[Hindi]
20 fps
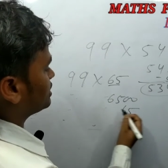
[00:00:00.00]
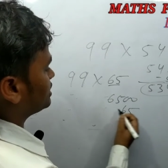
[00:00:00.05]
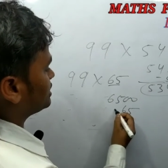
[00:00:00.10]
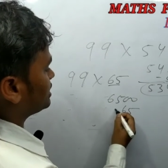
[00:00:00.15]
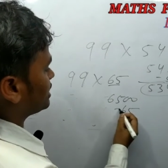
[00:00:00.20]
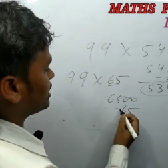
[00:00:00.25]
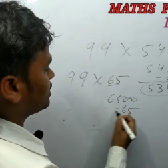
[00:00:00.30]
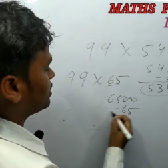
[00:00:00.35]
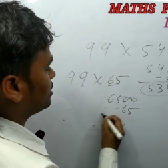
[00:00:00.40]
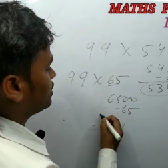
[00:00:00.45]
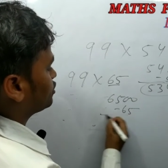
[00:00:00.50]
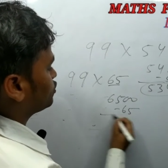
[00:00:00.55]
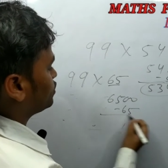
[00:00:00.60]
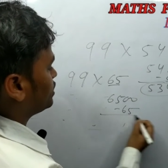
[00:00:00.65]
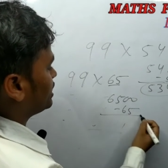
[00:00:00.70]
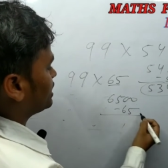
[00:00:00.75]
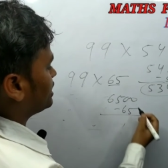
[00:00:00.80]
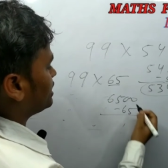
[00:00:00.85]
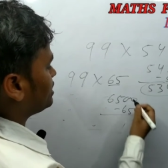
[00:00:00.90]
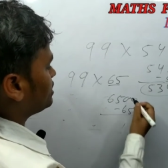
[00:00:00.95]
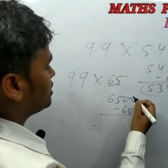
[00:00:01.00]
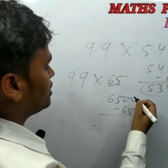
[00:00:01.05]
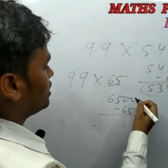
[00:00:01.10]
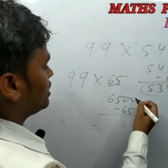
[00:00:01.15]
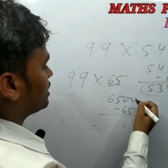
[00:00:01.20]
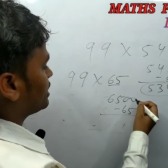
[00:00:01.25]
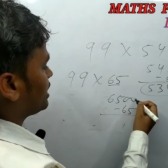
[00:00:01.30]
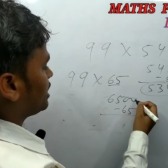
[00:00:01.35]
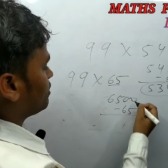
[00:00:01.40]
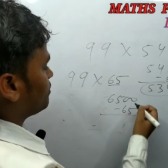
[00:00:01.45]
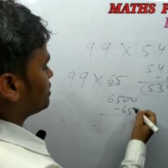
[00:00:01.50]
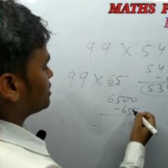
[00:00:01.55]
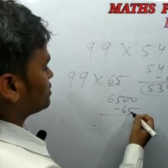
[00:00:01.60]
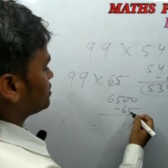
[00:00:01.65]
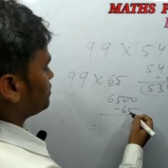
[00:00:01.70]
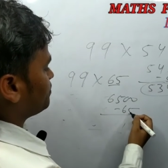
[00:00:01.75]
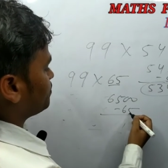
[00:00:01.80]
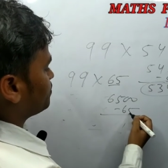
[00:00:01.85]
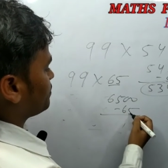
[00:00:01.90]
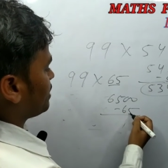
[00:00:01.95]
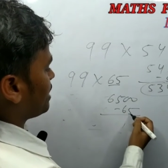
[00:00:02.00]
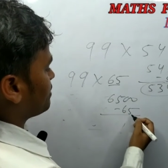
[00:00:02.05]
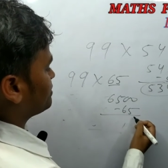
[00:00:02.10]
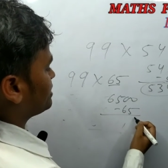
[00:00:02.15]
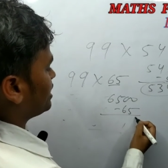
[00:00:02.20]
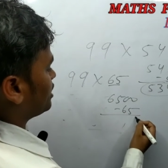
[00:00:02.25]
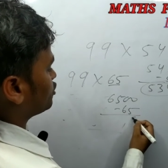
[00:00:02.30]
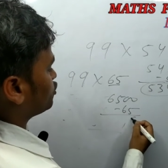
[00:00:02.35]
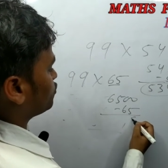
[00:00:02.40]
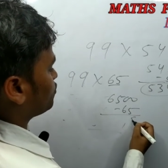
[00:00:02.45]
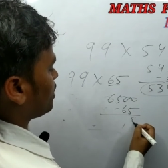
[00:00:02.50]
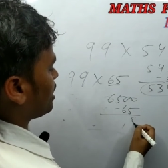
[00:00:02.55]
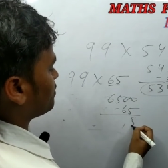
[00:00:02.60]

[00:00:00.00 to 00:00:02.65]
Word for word: कर दीजिएगा तो देखिए टेन में से फाइव जाएगा तो